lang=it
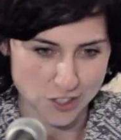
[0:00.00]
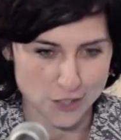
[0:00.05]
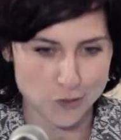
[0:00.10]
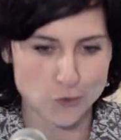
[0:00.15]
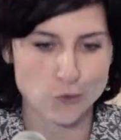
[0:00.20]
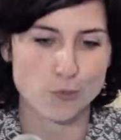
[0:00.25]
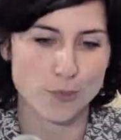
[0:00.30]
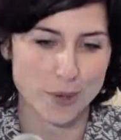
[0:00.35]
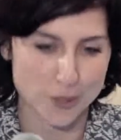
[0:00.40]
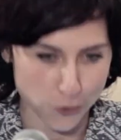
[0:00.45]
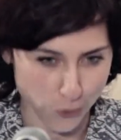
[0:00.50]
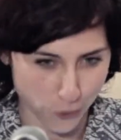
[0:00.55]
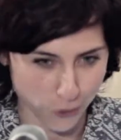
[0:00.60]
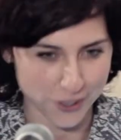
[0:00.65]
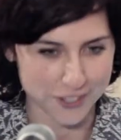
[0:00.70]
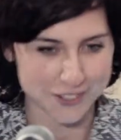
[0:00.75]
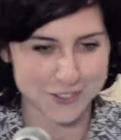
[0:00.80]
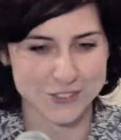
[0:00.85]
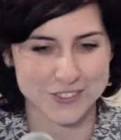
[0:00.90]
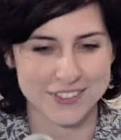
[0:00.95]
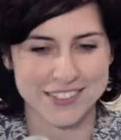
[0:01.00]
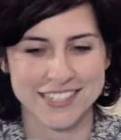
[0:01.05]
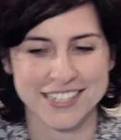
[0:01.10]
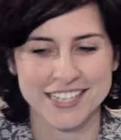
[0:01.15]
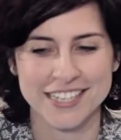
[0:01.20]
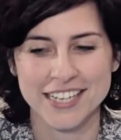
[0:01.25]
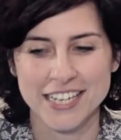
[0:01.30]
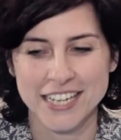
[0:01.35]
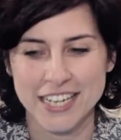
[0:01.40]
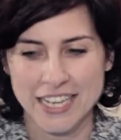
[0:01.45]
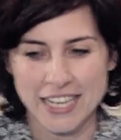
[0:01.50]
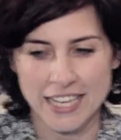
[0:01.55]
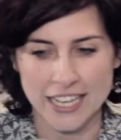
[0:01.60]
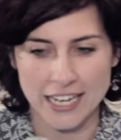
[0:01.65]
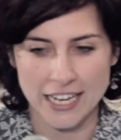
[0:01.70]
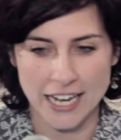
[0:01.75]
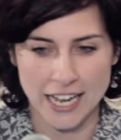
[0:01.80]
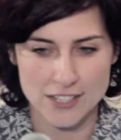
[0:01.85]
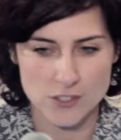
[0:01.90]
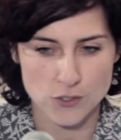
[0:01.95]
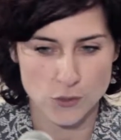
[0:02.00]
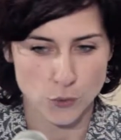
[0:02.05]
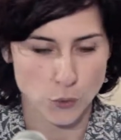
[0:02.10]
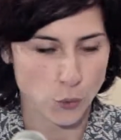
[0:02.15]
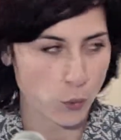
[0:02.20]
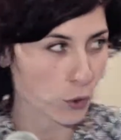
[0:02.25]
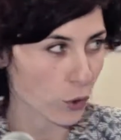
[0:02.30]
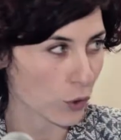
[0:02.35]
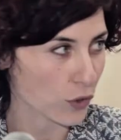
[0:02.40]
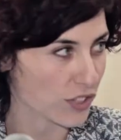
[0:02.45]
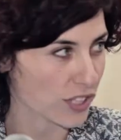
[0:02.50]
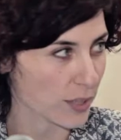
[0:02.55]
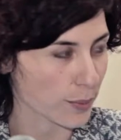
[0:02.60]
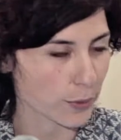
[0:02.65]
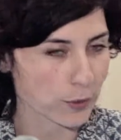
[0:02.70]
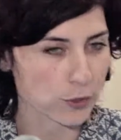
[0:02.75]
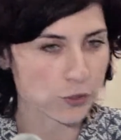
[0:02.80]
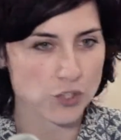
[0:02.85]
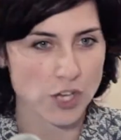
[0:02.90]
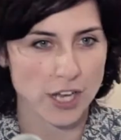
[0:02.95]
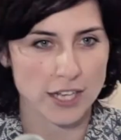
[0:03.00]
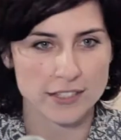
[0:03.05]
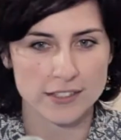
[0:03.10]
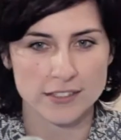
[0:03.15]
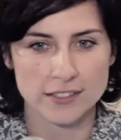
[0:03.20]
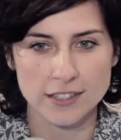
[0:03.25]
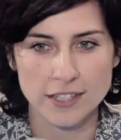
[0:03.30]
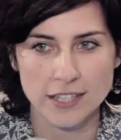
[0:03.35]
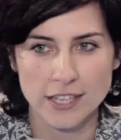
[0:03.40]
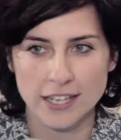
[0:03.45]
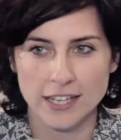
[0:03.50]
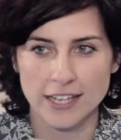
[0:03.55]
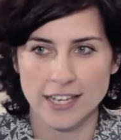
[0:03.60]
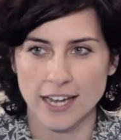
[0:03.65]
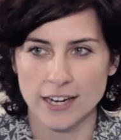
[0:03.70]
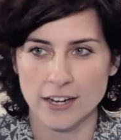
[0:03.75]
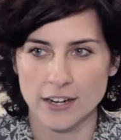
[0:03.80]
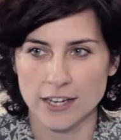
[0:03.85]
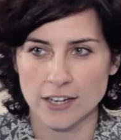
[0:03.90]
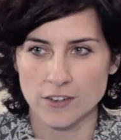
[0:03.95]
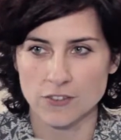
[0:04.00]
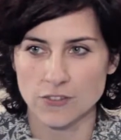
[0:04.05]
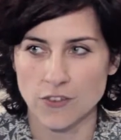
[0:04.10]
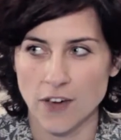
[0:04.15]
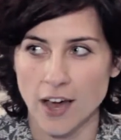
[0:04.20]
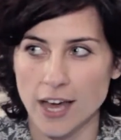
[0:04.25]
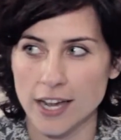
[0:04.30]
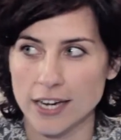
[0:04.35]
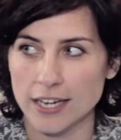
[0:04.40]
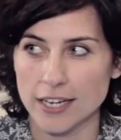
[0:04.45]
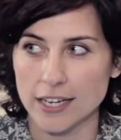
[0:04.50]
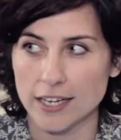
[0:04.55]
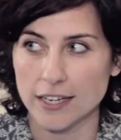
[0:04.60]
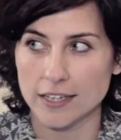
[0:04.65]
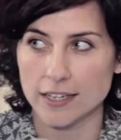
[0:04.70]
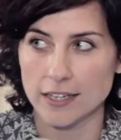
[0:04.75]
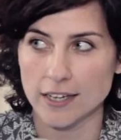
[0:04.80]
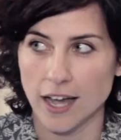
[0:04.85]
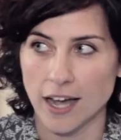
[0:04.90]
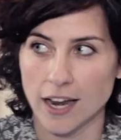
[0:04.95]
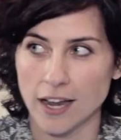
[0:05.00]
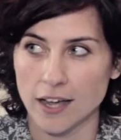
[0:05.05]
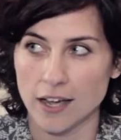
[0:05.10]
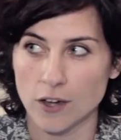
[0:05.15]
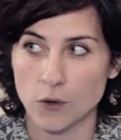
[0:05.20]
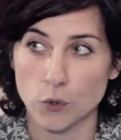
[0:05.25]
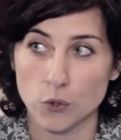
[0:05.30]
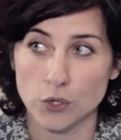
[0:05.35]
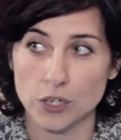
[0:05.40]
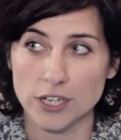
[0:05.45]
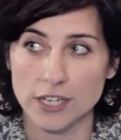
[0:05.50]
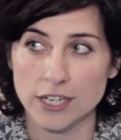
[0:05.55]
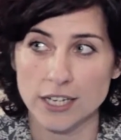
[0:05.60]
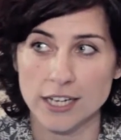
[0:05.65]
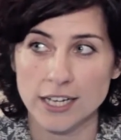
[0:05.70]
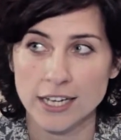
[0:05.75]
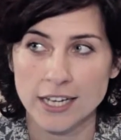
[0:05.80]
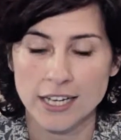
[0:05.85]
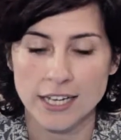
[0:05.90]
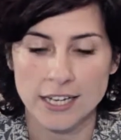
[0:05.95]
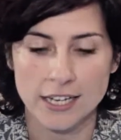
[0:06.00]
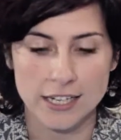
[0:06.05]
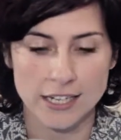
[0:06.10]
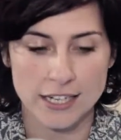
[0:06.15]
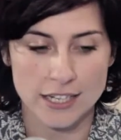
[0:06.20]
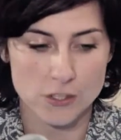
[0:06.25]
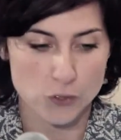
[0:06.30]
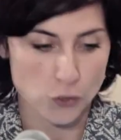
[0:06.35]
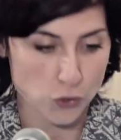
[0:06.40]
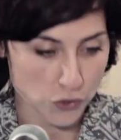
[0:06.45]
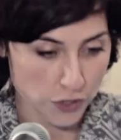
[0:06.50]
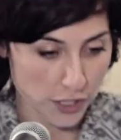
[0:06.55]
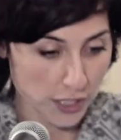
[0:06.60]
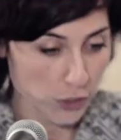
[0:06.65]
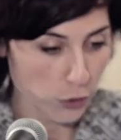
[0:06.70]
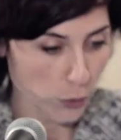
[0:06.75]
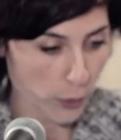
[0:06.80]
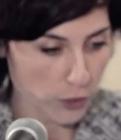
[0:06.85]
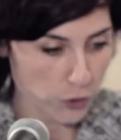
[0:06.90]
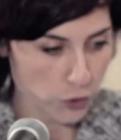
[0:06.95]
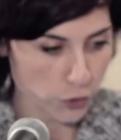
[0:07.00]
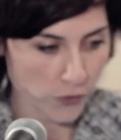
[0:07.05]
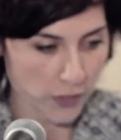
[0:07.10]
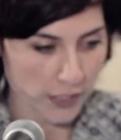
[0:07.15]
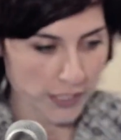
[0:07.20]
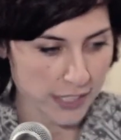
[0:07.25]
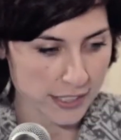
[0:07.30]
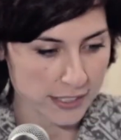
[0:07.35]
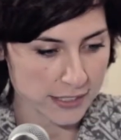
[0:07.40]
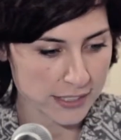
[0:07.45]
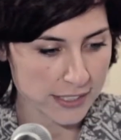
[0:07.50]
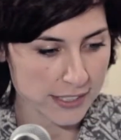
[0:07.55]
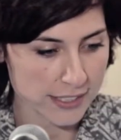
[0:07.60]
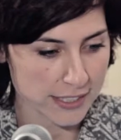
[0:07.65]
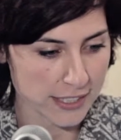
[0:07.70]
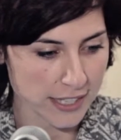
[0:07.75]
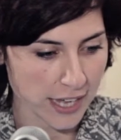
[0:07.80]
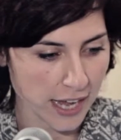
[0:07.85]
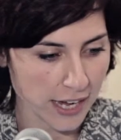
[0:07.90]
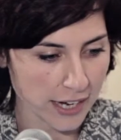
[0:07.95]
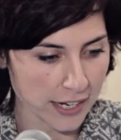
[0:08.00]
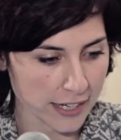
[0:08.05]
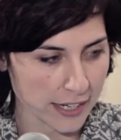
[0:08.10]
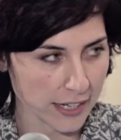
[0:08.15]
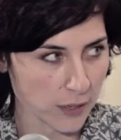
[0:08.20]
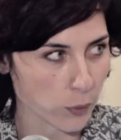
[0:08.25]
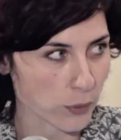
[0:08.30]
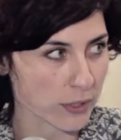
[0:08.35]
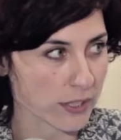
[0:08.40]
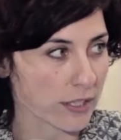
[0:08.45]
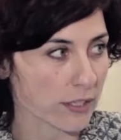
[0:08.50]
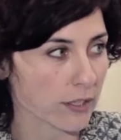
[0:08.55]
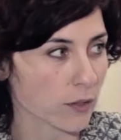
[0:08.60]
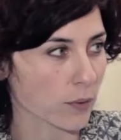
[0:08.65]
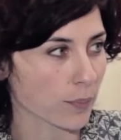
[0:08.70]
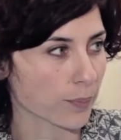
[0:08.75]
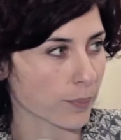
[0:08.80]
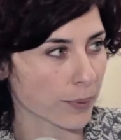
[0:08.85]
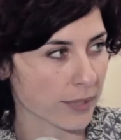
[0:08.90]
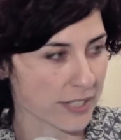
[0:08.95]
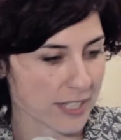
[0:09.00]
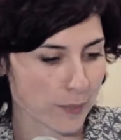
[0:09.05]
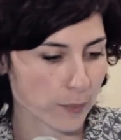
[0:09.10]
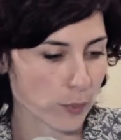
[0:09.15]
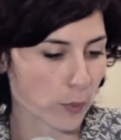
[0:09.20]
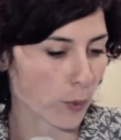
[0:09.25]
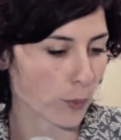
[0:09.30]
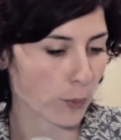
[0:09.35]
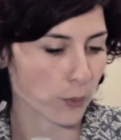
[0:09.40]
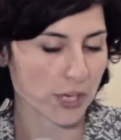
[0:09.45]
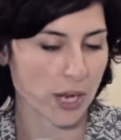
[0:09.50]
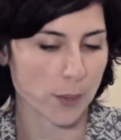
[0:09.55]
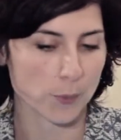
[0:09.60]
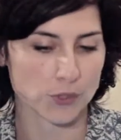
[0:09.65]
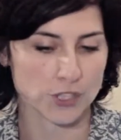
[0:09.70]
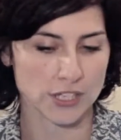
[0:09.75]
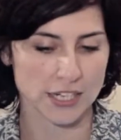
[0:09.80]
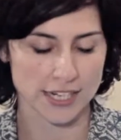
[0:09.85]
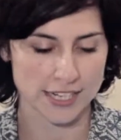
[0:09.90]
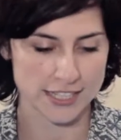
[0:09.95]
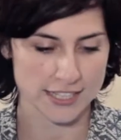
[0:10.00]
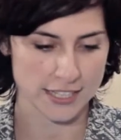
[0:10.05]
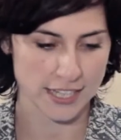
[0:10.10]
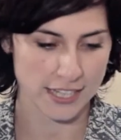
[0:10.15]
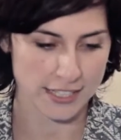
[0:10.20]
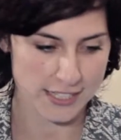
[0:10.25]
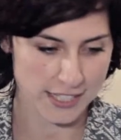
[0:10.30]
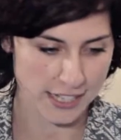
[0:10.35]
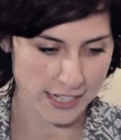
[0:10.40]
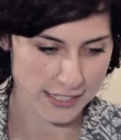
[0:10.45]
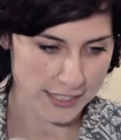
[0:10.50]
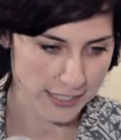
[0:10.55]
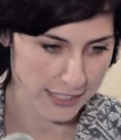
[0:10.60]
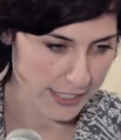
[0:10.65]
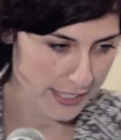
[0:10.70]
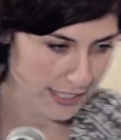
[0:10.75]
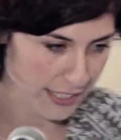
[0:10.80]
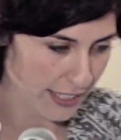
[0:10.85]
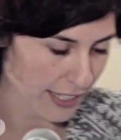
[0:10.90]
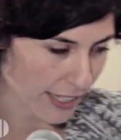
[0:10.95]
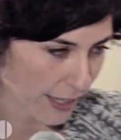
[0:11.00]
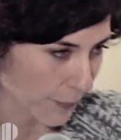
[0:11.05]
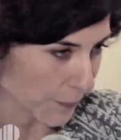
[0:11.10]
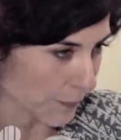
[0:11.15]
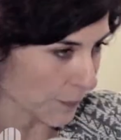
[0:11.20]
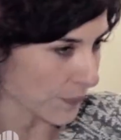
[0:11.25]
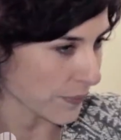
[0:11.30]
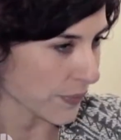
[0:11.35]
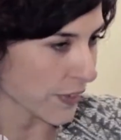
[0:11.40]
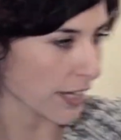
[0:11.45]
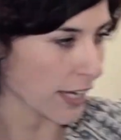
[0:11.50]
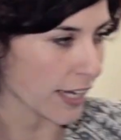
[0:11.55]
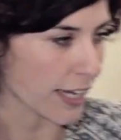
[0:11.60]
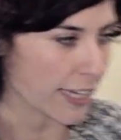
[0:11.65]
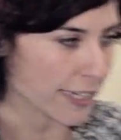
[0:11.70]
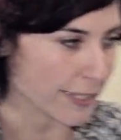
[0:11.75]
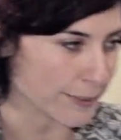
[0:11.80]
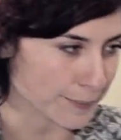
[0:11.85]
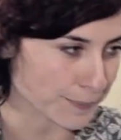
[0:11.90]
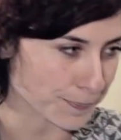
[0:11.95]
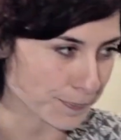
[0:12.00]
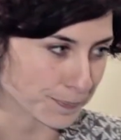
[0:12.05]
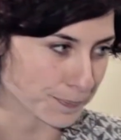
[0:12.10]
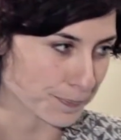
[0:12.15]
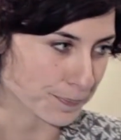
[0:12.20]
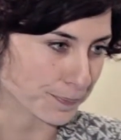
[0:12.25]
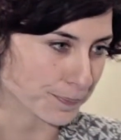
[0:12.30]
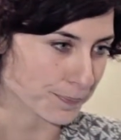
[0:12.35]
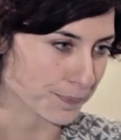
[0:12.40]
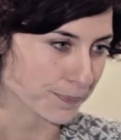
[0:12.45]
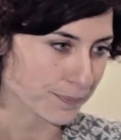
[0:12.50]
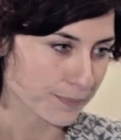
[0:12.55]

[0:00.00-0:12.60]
l'incubatore dove eh, nascono i nostri progetti che hanno a che fare eh, con il sostegno ai giovani artisti anche, quindi per esempio proponiamo delle residenze artistiche. E, ehm,